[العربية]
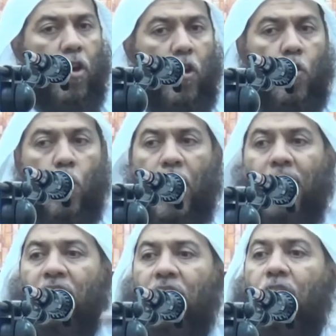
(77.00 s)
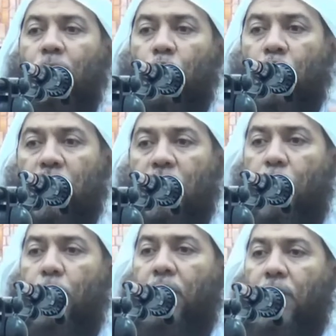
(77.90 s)
يقسم
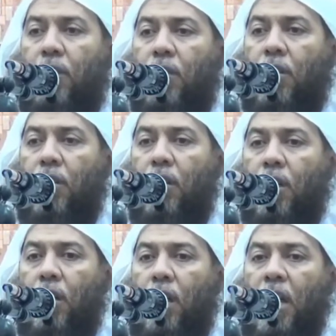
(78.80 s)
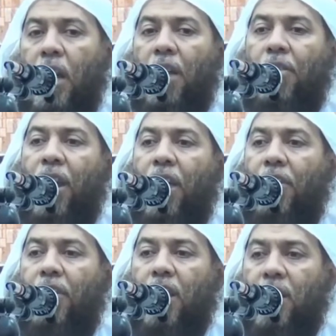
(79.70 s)
الصبر إلى
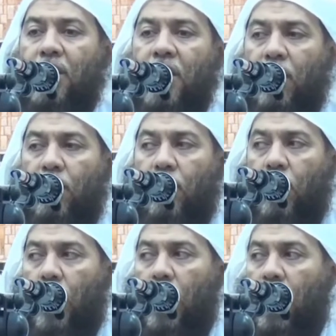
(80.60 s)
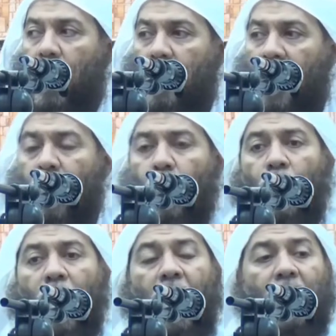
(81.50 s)
ثلاثة أقسام
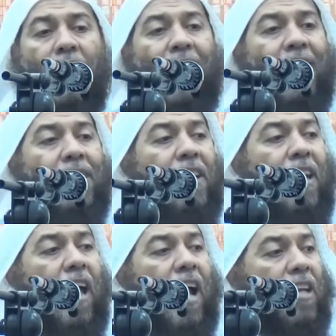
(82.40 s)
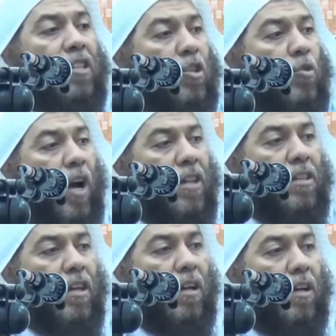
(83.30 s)
صبر على طاعة الله حتى
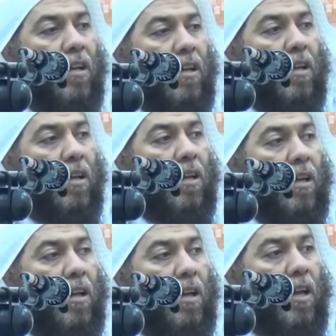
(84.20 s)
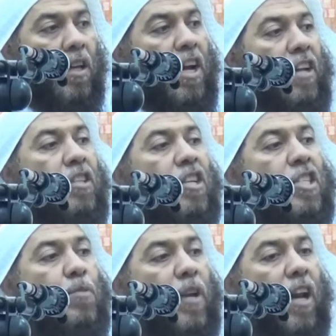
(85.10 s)
تؤدى يعني
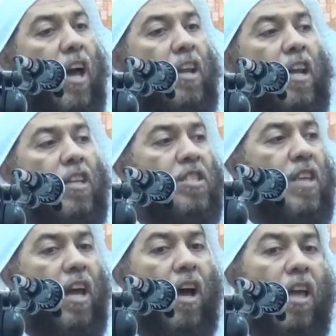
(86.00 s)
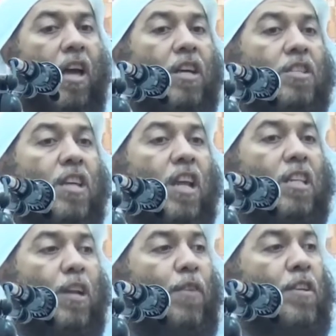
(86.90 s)
تصبر الآن على الصلاة صلاة
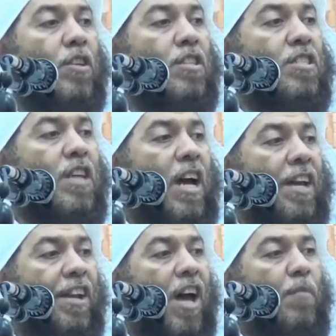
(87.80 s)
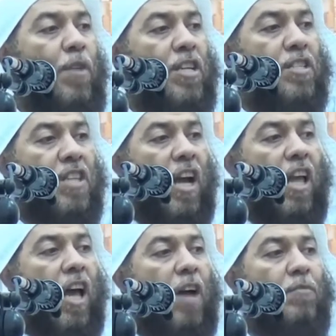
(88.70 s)
الفجر الساعة الرابعة الساعة
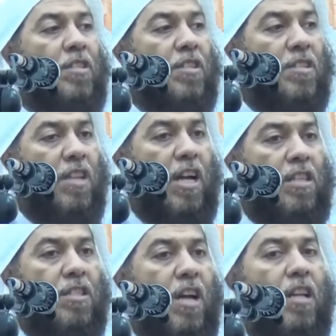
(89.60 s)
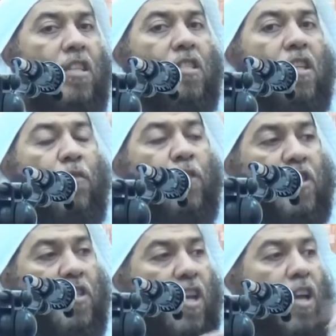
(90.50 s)
الخامسة الساعة السادسة في
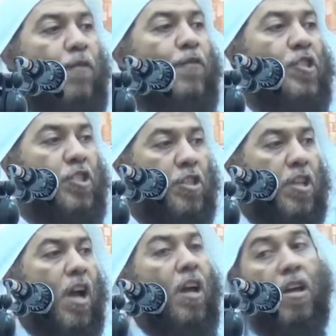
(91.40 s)
الصيف في الشتاء